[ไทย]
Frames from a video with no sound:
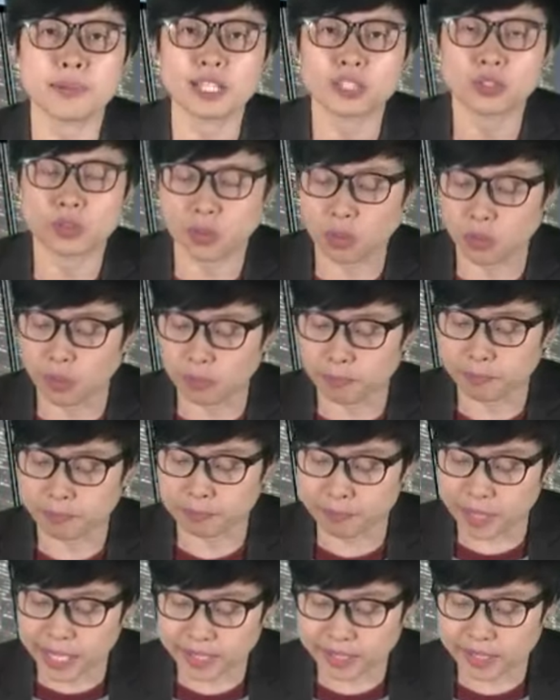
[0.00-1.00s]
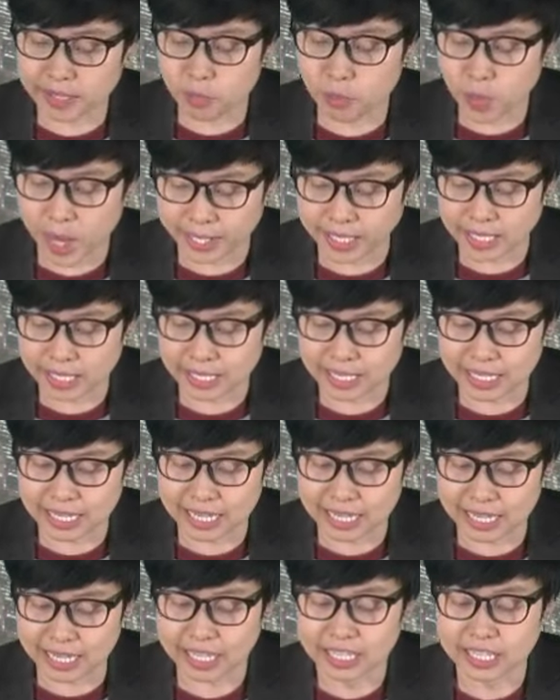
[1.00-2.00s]
35.6 เมกะวัตต์
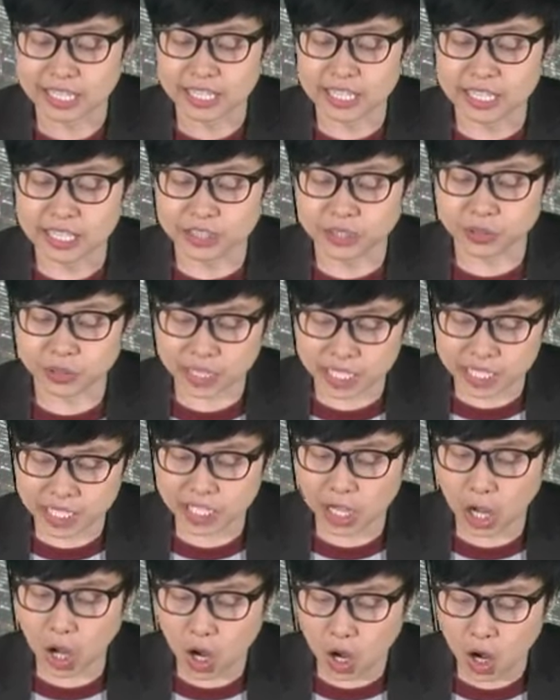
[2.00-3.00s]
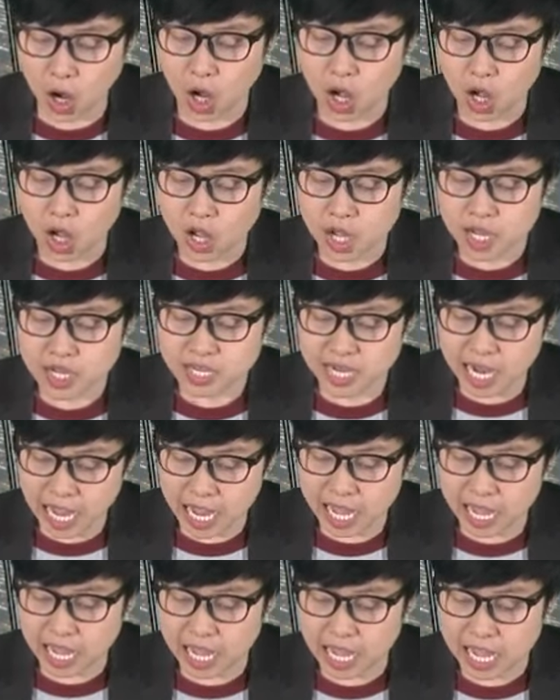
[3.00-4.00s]
นะคะตรงนี้ก็น่า